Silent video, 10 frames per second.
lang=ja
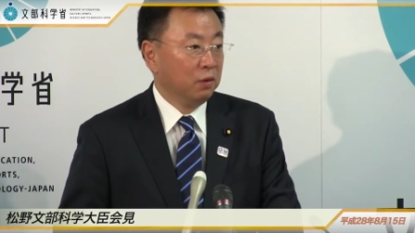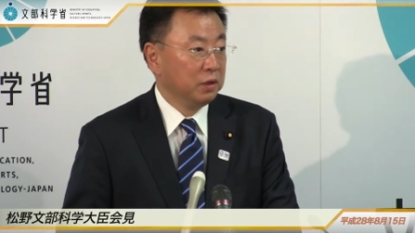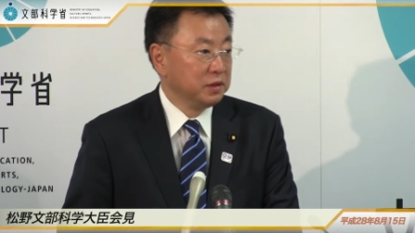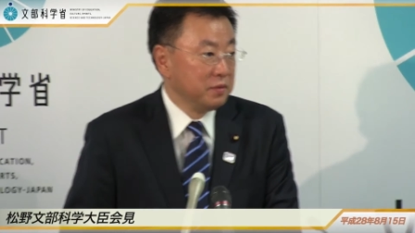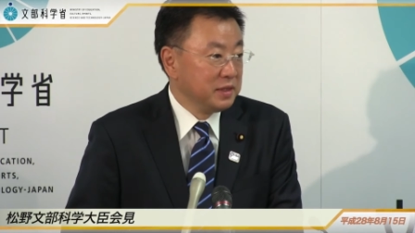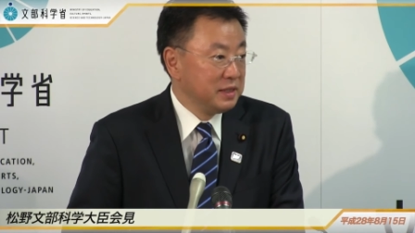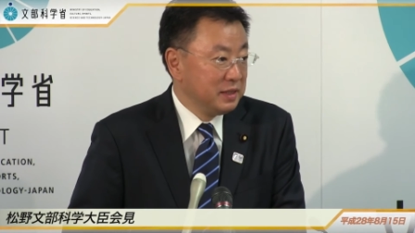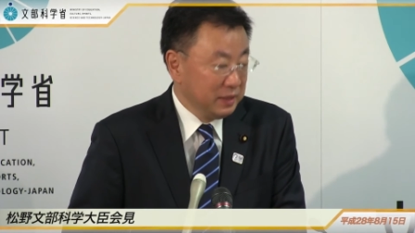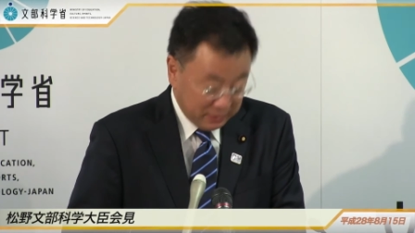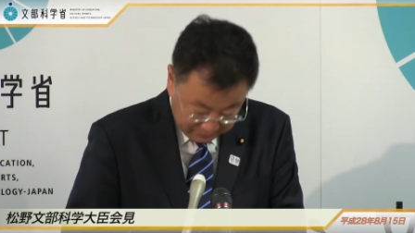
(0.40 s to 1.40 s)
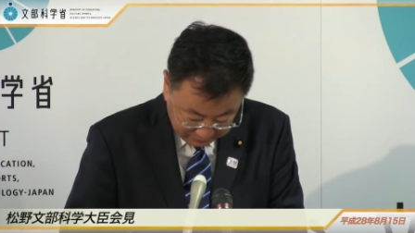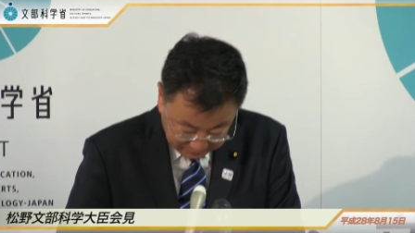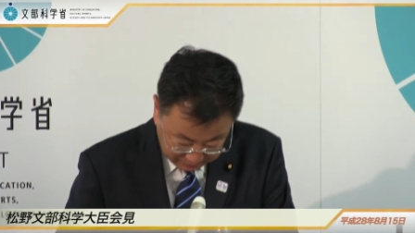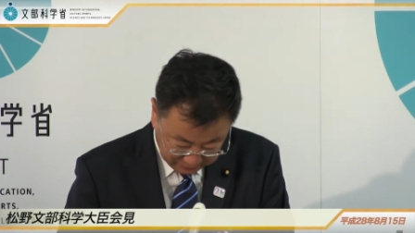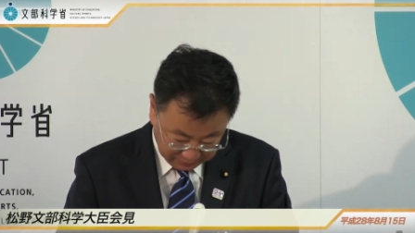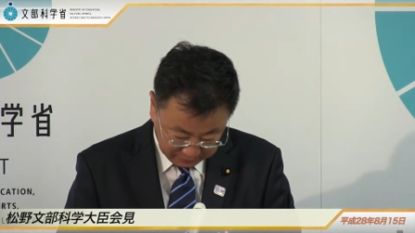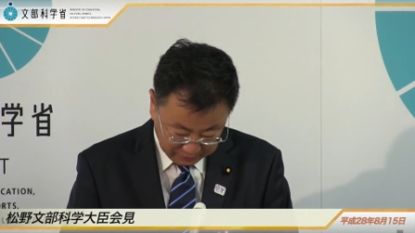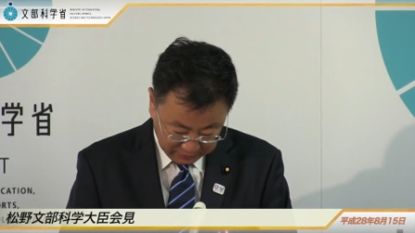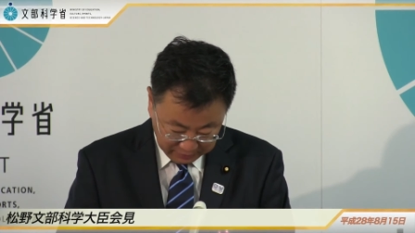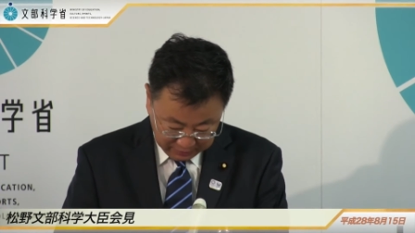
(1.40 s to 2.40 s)
おはようございます。おはようございま
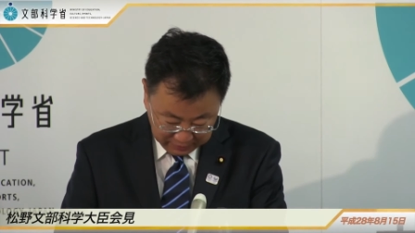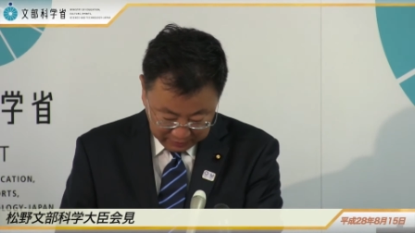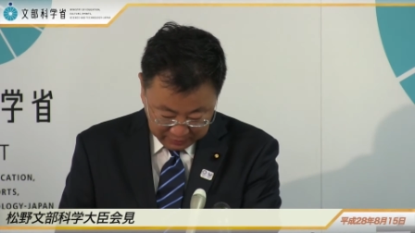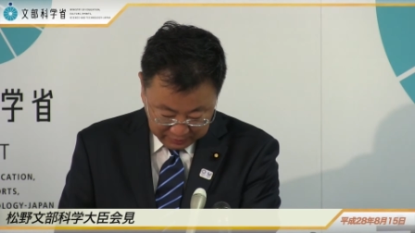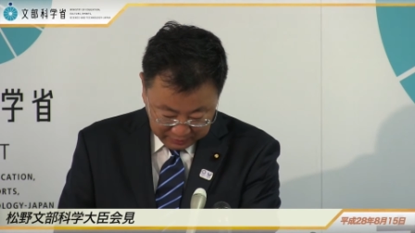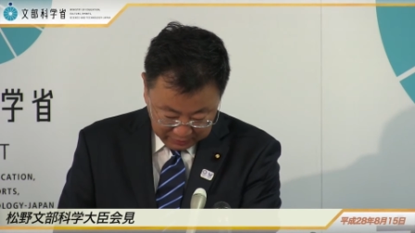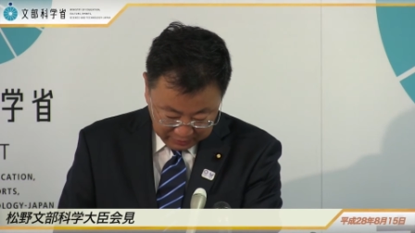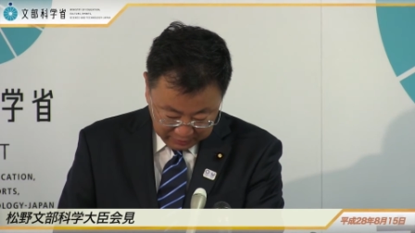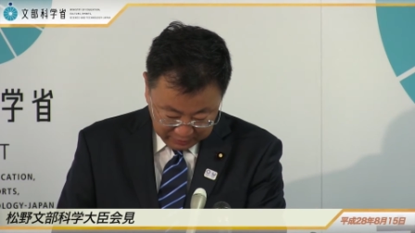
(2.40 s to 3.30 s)
す。おはようございます。